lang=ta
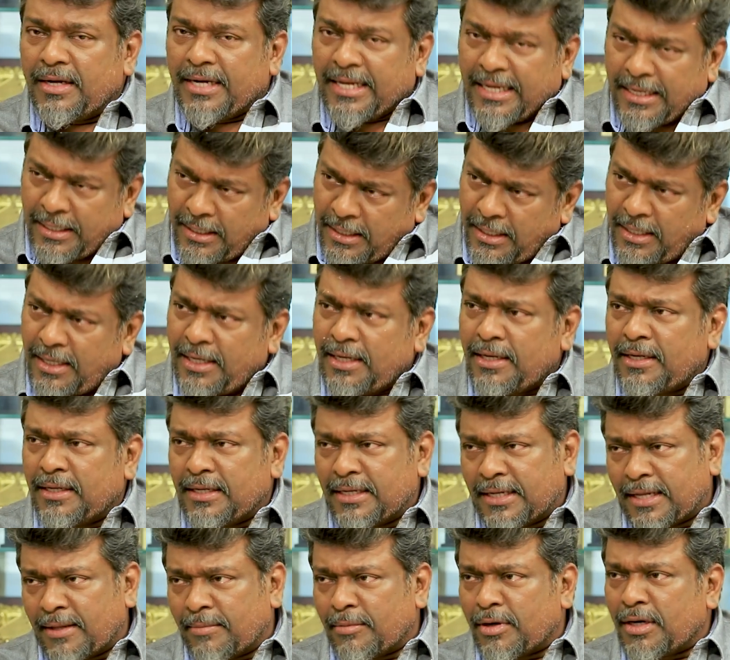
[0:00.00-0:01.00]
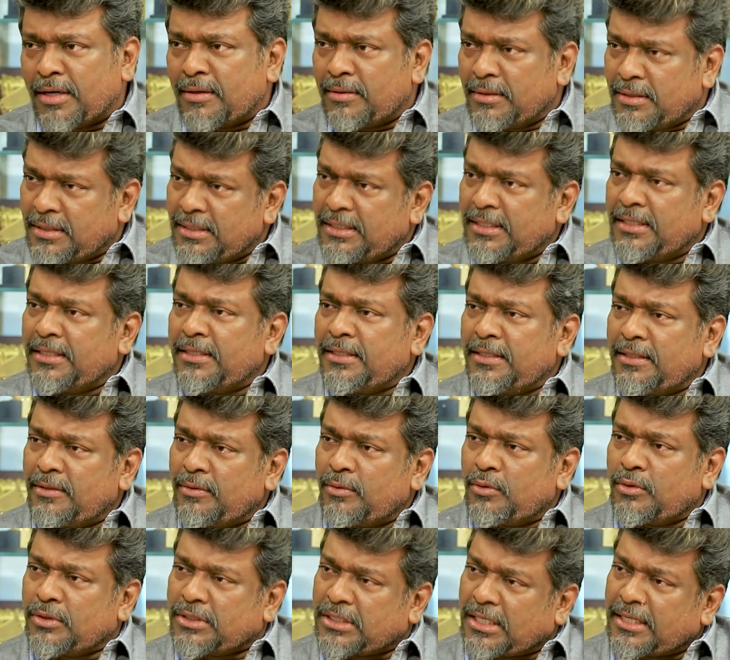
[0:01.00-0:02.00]
டெய்லி நாங்கள் கேமரா எடுத்துக்கிட்டு
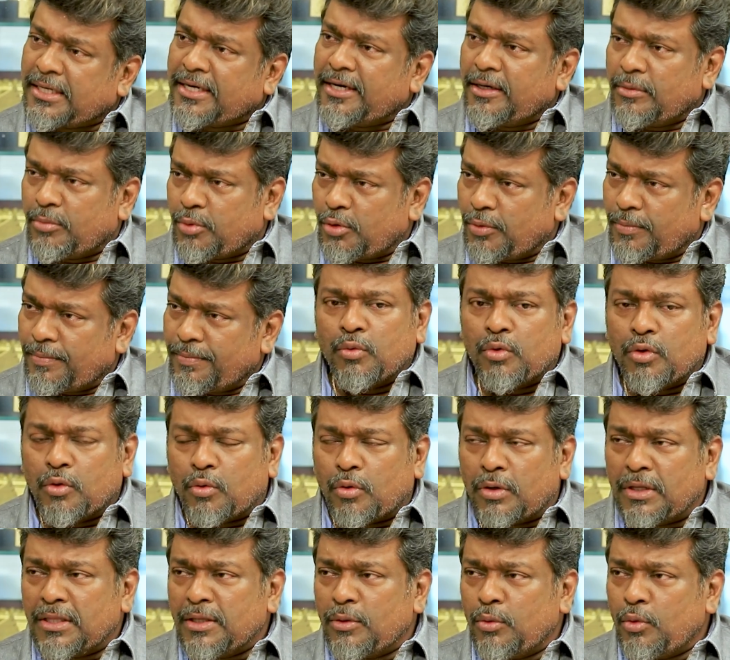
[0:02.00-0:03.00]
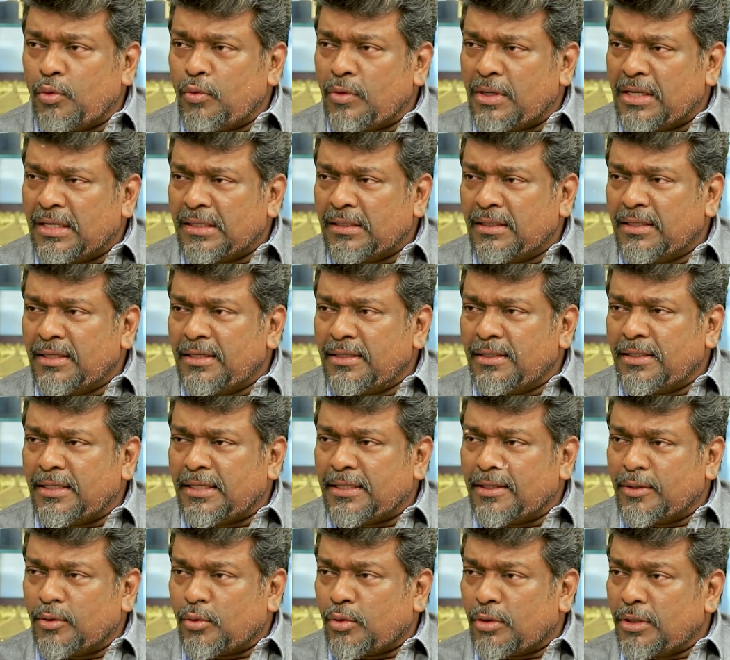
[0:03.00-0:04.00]
ஒரு ஷாட் எடுப்போம் ஒரு குழந்தை உருவாகிறதுன்றது
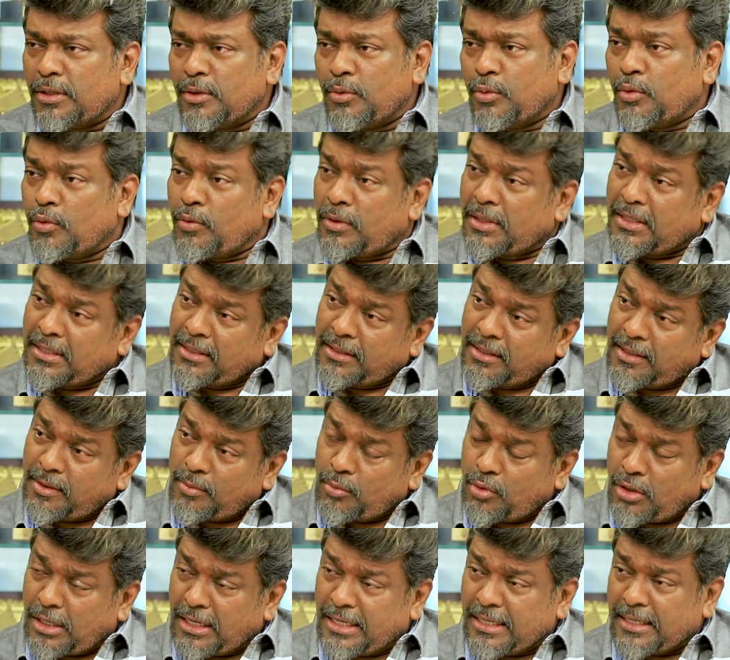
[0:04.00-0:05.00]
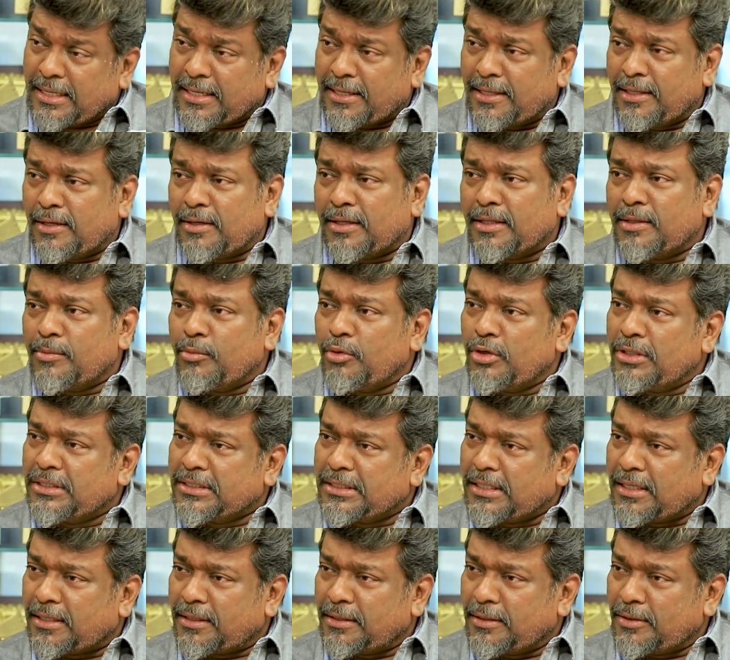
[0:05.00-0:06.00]
அந்த குழந்தை உருவாகிறதுக்கு முன்னாடி நிறைய தடவை அந்த
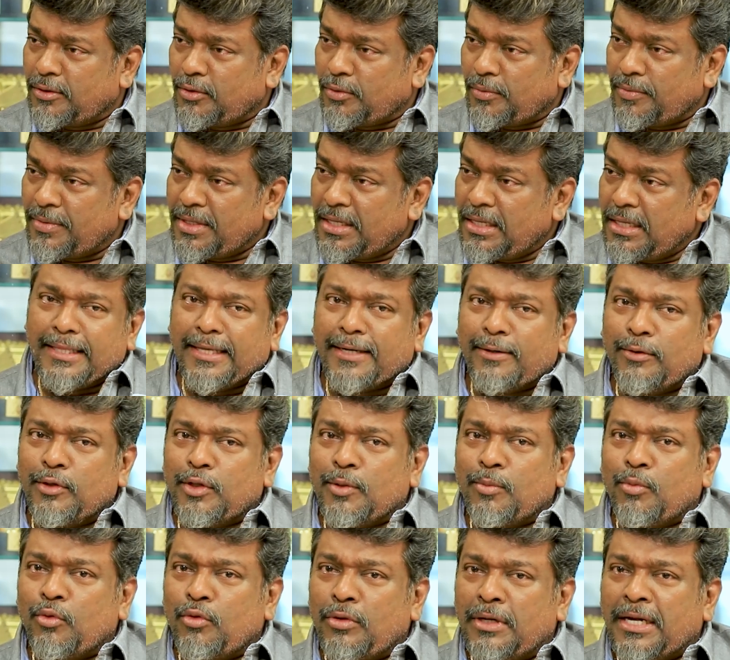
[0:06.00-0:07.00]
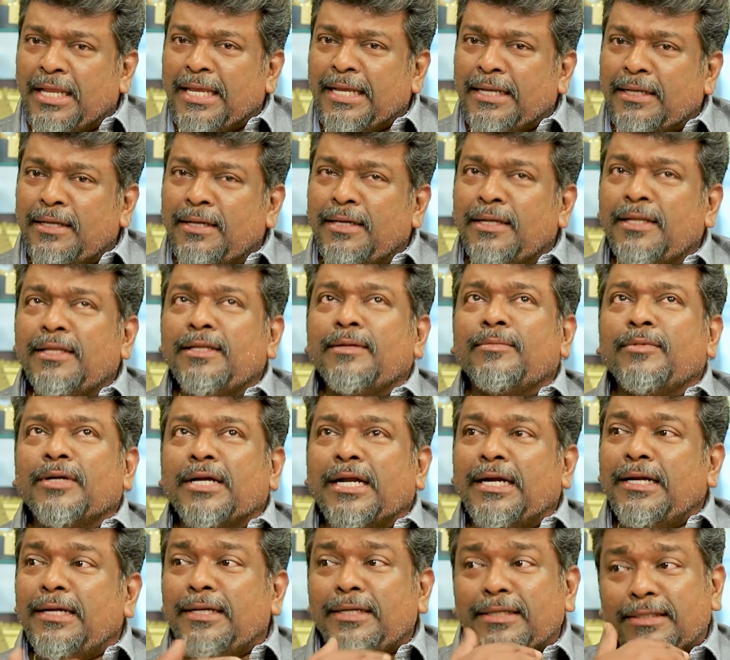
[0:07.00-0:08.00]
முயற்சி நடந்திருக்கும் இந்த இருபத்தி மூணு டேக்குங்கிறது நம்ம
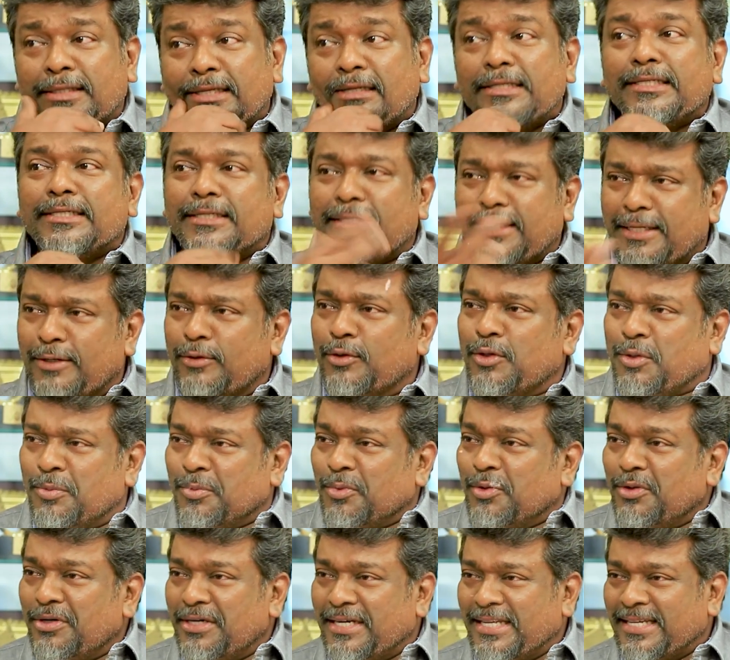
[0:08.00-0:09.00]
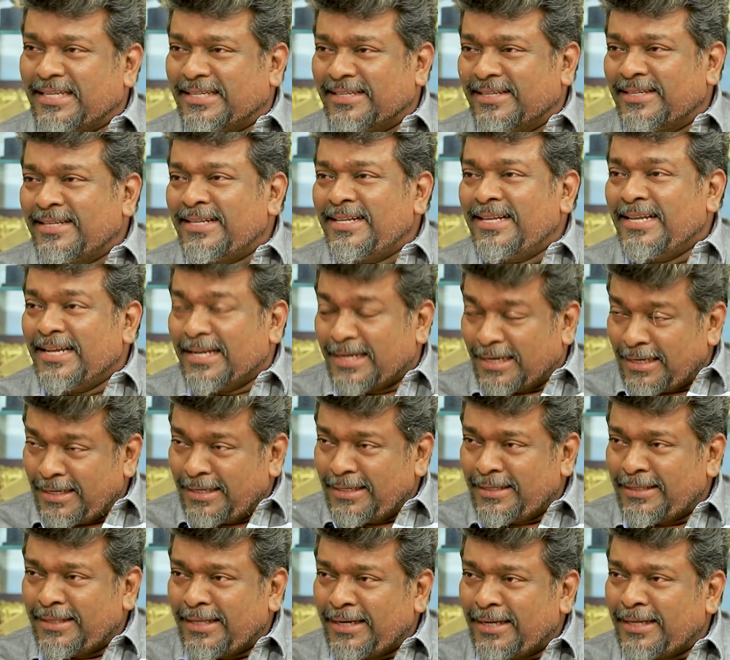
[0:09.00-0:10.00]
கண்ணுக்கு தெரிஞ்ச இருபத்தி மூணு டேக்கு
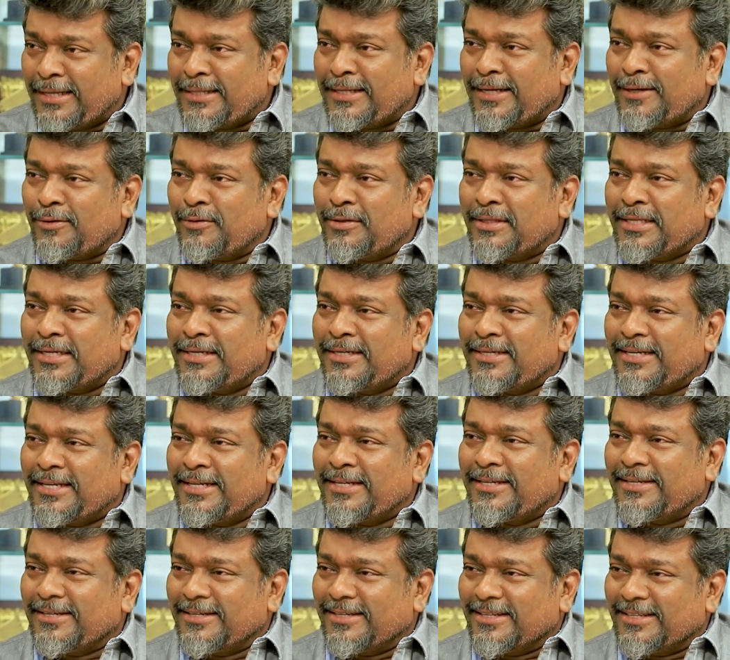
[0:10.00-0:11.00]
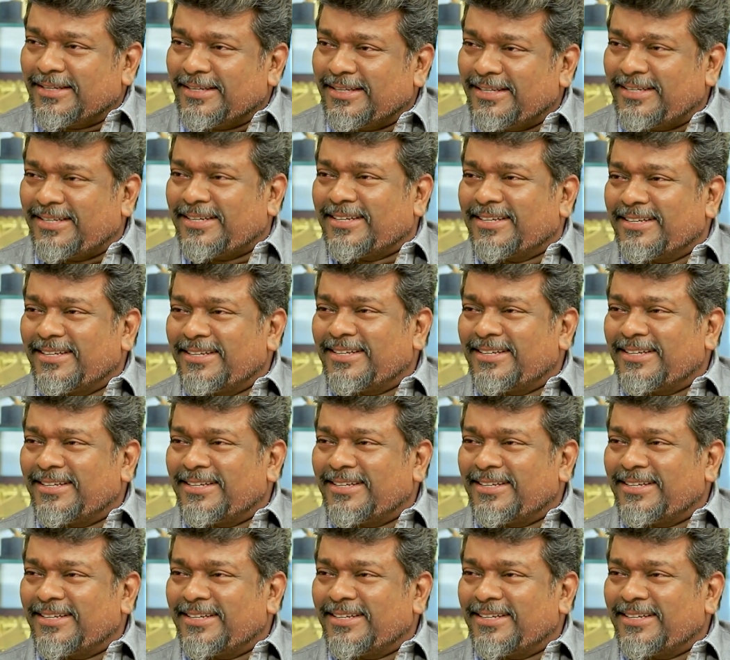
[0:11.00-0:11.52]
கண்ணுக்கு தெரியாத அறுபத்தி ஏழு டேக் இருக்குதுல்ல